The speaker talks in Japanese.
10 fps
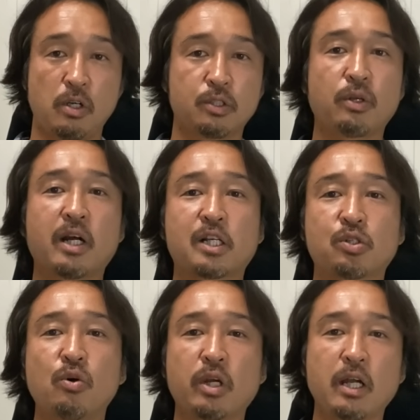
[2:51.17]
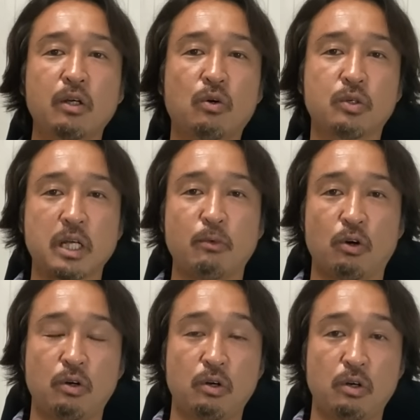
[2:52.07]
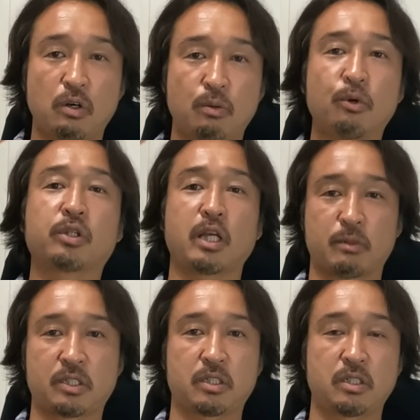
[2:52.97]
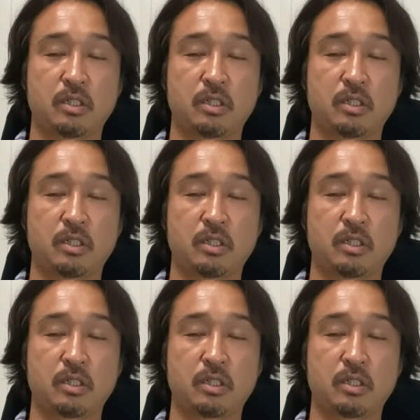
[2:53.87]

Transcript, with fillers: それから証券口座も持っています。